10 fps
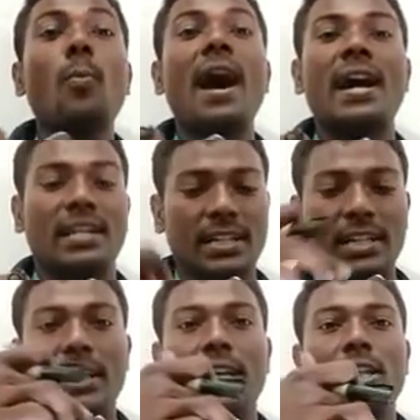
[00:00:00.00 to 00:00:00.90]
उभार है देख
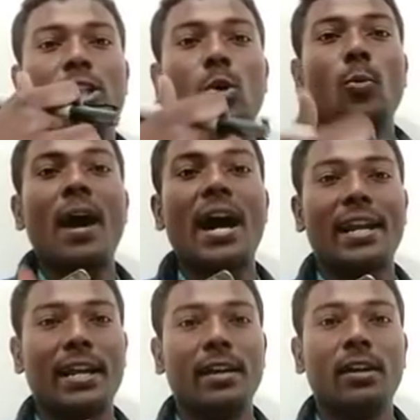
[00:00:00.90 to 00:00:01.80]
रहे ना ये उभार
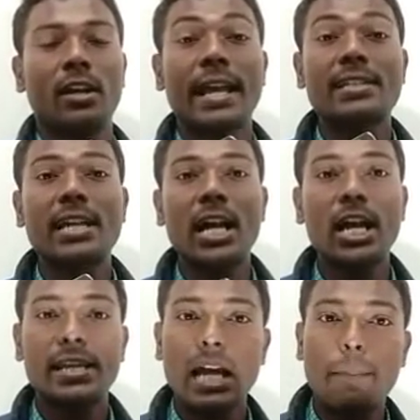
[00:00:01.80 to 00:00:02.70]
है कैसा है
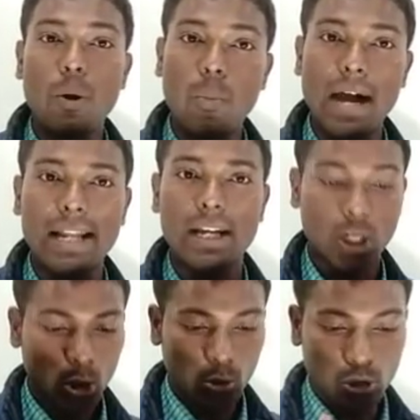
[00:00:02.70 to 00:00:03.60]
यहाँ पे उभार है
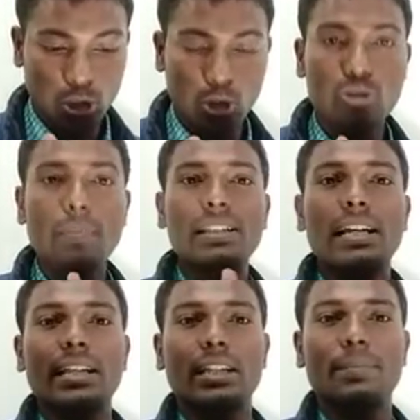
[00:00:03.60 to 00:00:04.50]
तो जो जो मित्र
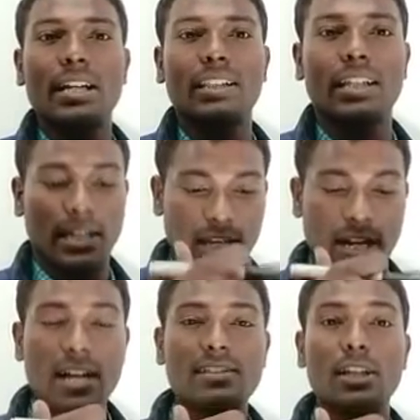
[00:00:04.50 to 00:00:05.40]
की तरफ जाते हैं
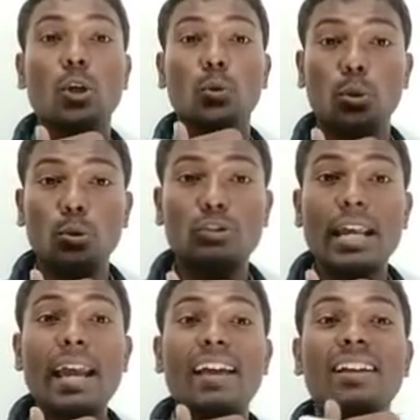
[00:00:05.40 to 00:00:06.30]
कहां से ध्रुव
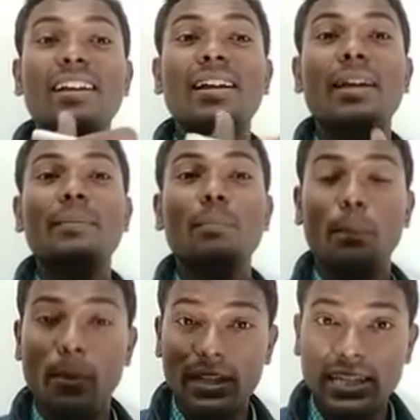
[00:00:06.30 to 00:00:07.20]
से
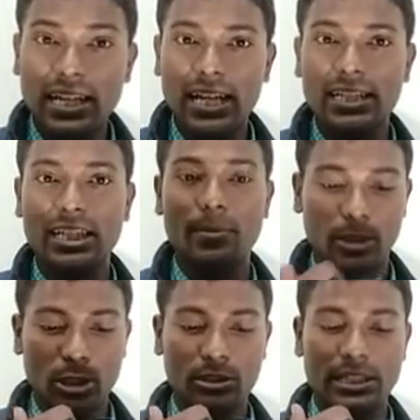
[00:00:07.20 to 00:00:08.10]
भूमध्य रेखा की तरफ
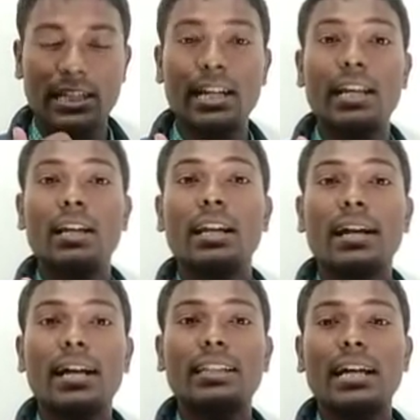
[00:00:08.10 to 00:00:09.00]
तो देख रहे हैं
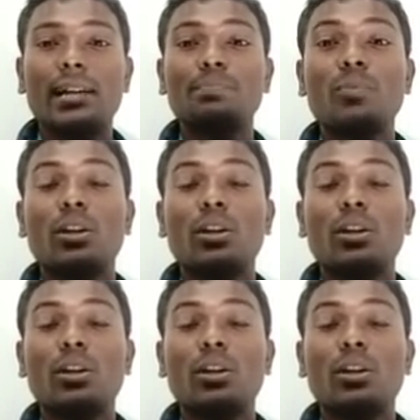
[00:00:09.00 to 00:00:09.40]
लगातार